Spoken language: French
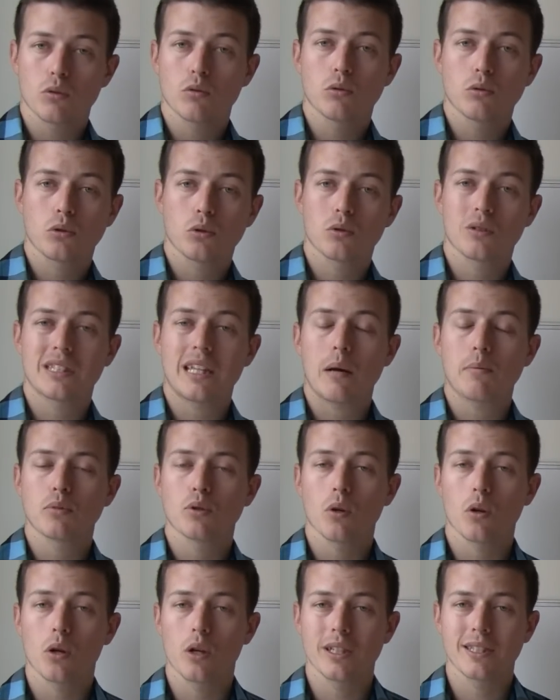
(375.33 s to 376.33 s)
où tu tapes
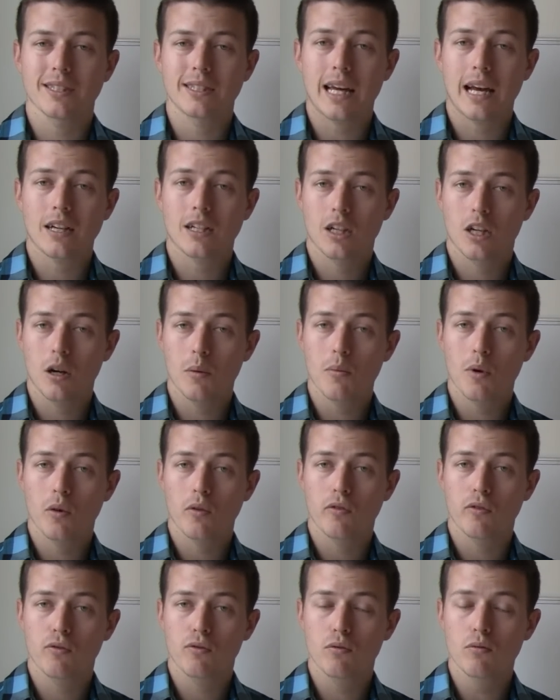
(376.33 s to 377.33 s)
sur le sac comme un
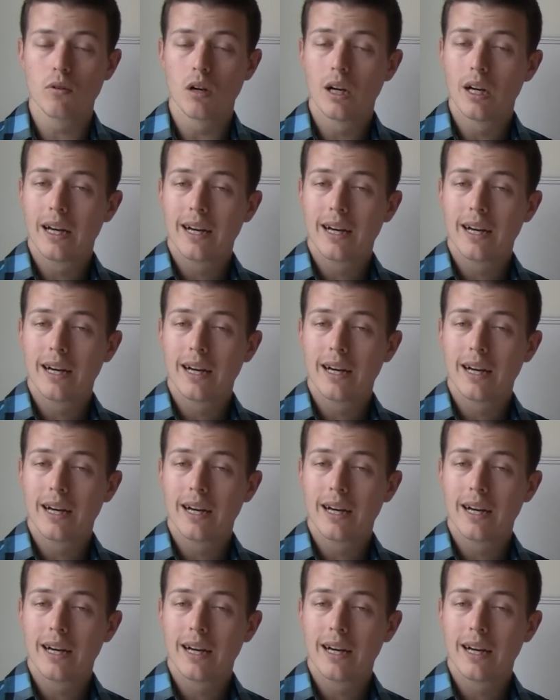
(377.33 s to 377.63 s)
fou.